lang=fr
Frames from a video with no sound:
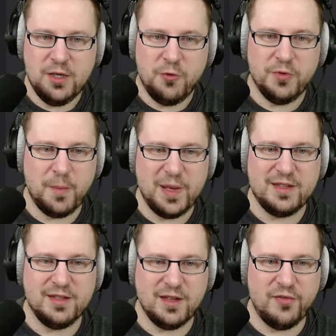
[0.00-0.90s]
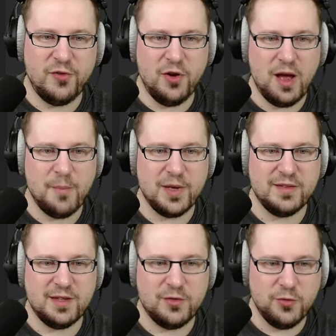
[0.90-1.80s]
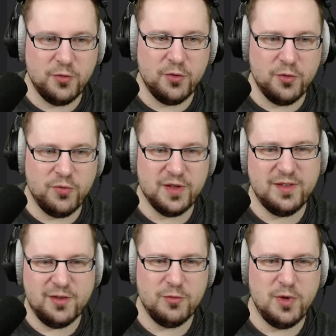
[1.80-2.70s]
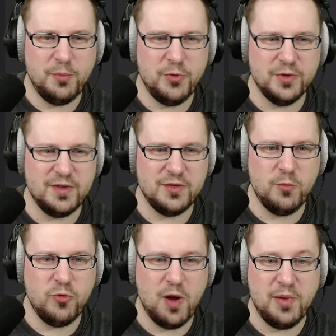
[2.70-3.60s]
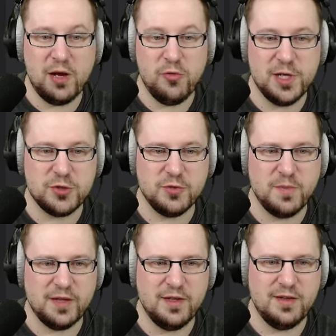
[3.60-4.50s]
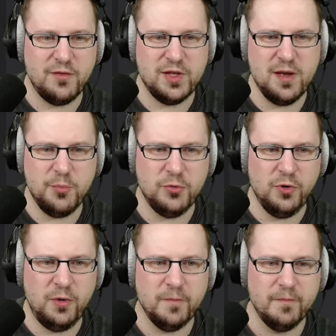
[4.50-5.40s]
On est reparti très fort après cette euh, fin de saison un peu en décembre où à part le match contre Marseille, ça avait été un peu dur.